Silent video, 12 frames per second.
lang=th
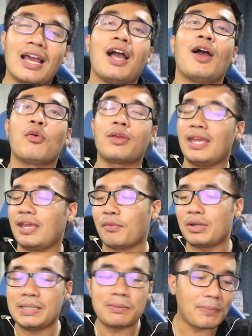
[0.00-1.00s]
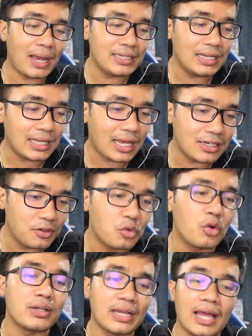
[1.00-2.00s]
อ่ะโอเค วันนี้ประมาณนี้แล้วกันนะทุ
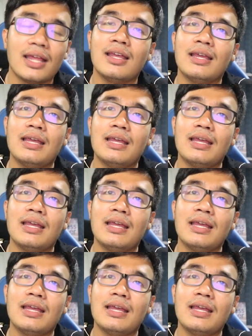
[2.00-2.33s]
กคนนะ